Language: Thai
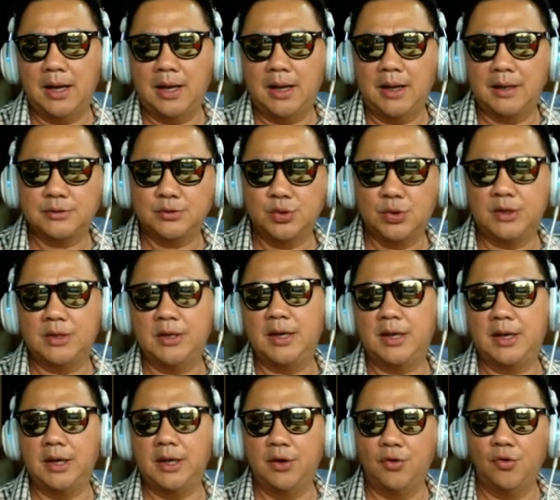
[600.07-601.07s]
ส่วนที่
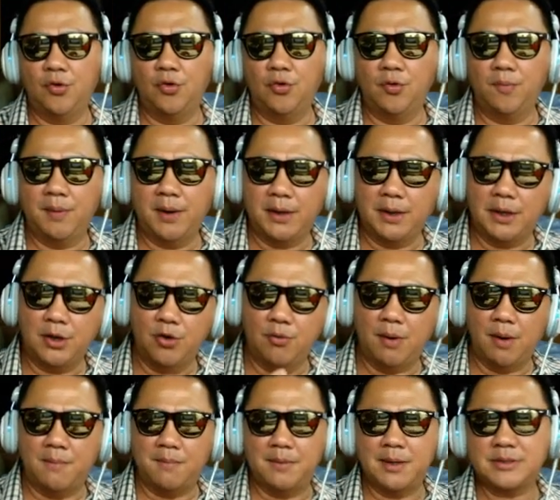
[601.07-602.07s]
กิวเป็นกิวแบ
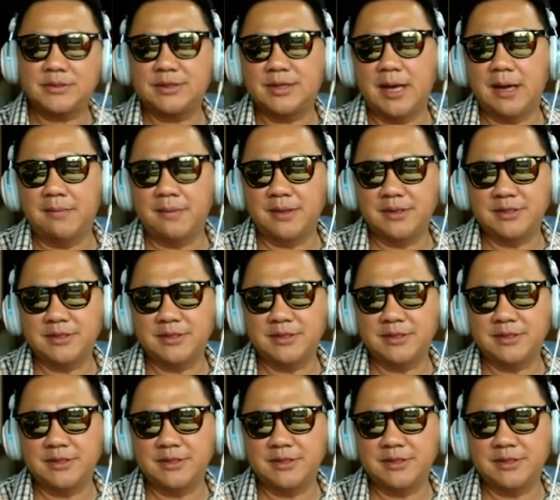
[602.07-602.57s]
บลักษณะเหมือนส